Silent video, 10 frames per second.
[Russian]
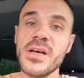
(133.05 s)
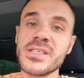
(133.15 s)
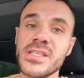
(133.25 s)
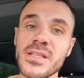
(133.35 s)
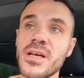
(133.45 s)

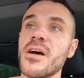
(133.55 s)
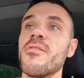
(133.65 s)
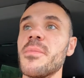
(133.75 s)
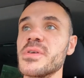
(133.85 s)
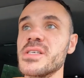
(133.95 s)
Ссылка
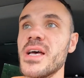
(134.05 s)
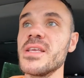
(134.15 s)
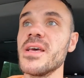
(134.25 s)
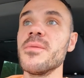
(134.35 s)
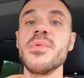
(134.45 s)
в
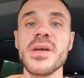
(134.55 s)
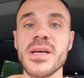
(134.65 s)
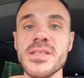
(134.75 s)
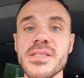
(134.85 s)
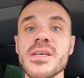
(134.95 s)
описании,
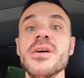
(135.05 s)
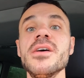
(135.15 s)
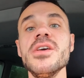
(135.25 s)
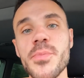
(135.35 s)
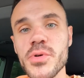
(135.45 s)
переходите
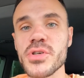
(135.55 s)
и